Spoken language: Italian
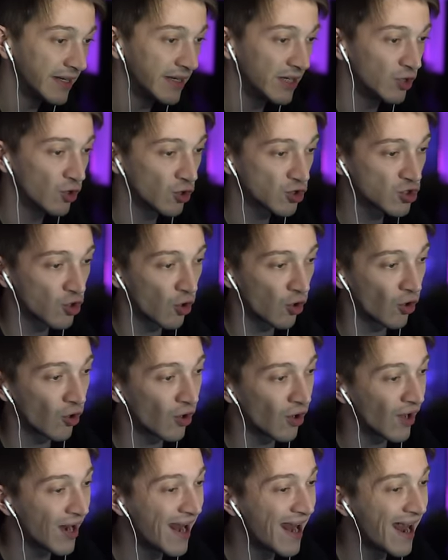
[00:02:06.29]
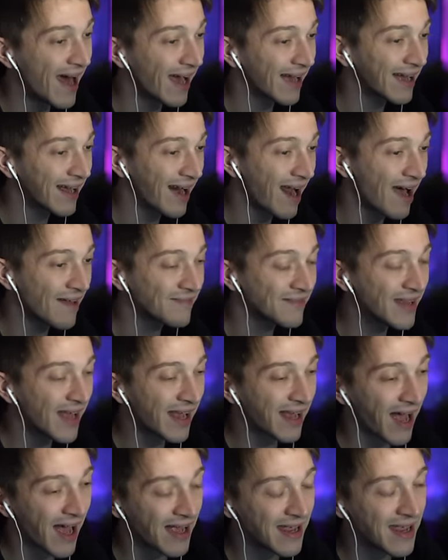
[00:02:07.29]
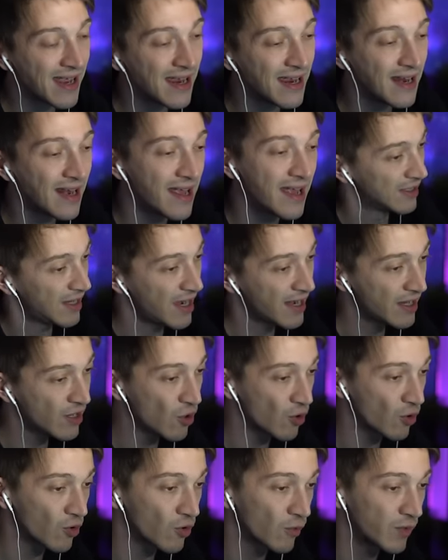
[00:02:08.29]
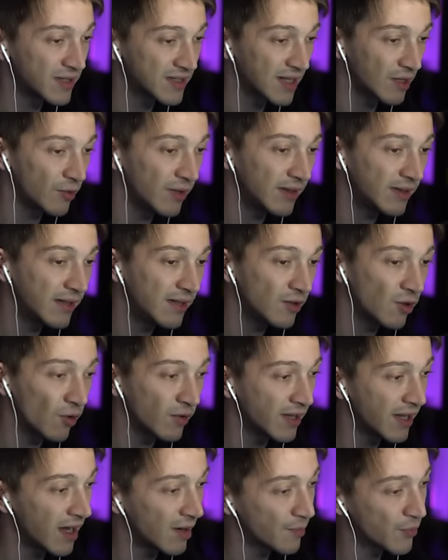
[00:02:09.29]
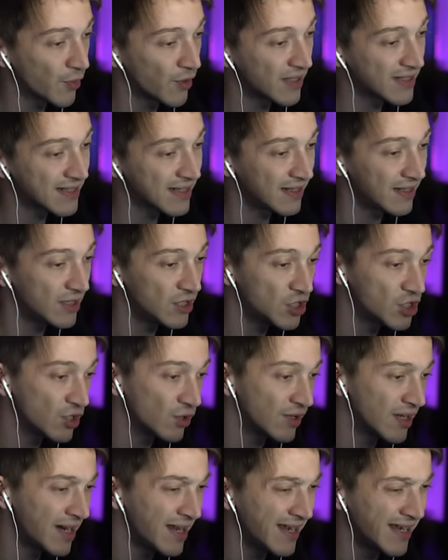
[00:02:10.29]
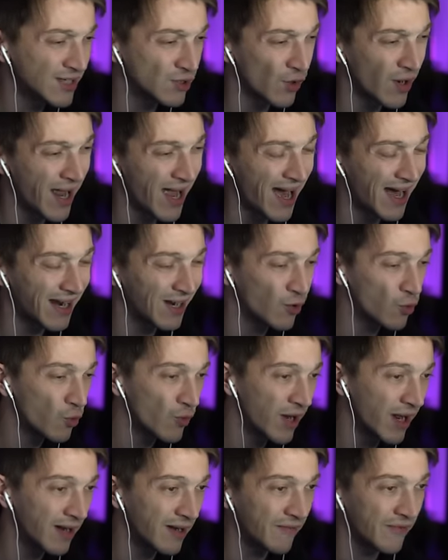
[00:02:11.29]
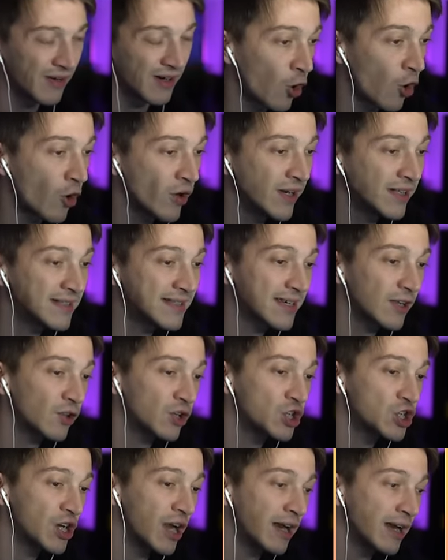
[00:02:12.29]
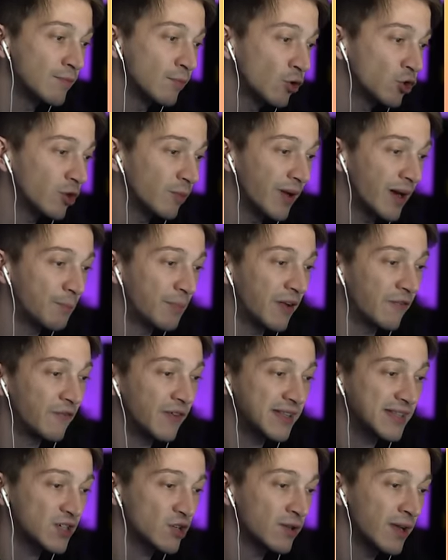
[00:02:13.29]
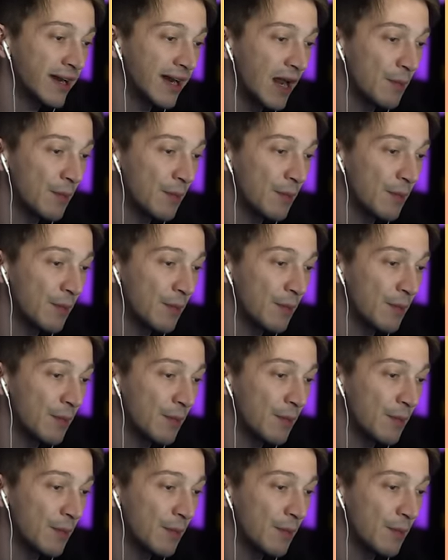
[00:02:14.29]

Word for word: Io sono la grande Kaili. Anch'io ho conquistato il titolo di campionessa del Giro delle Isole alcuni anni fa. Ho iniziato a girare il mondo per perfezionare la